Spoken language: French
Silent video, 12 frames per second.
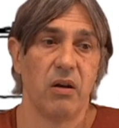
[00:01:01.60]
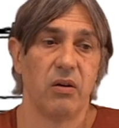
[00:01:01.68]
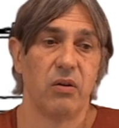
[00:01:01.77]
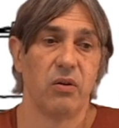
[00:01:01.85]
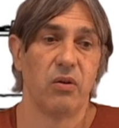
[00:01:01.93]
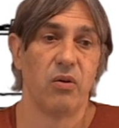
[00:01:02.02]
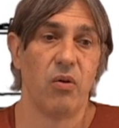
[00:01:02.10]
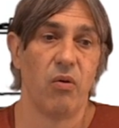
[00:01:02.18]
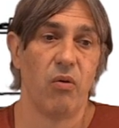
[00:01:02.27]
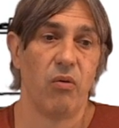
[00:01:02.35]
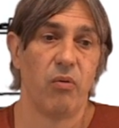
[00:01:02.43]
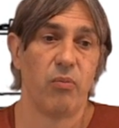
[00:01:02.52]
Euh,
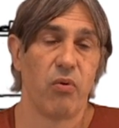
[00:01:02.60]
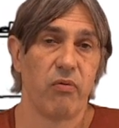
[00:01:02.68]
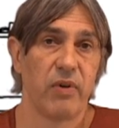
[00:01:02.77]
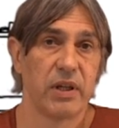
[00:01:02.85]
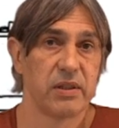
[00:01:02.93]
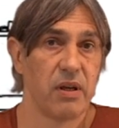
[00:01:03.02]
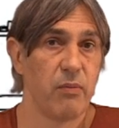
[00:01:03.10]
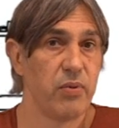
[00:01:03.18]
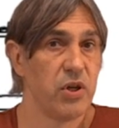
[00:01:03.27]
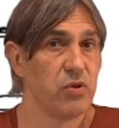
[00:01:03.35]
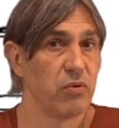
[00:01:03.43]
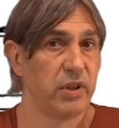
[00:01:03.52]
pour faire simple,
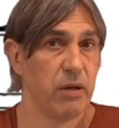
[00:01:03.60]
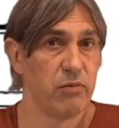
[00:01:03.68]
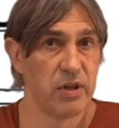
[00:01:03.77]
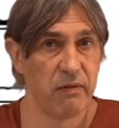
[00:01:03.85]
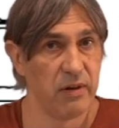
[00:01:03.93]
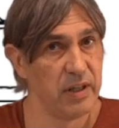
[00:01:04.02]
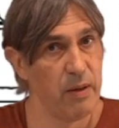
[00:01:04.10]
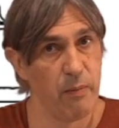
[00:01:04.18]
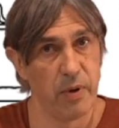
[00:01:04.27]
les gens qui aiment Java n'aiment